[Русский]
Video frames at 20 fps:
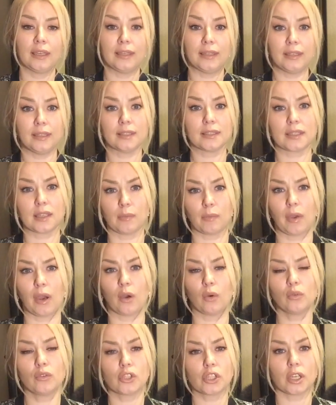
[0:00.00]
и
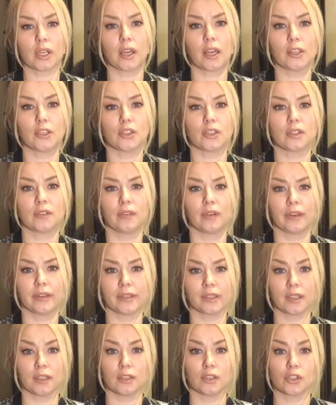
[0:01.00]
самое худшее качество
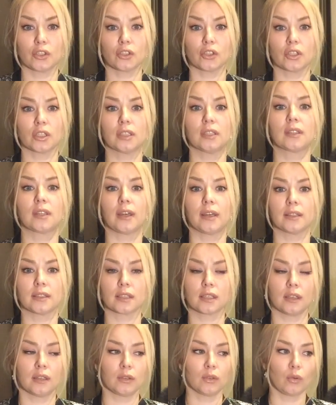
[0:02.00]
это, конечно же,
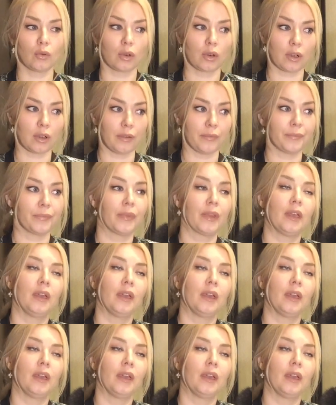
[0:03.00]
китайская норка.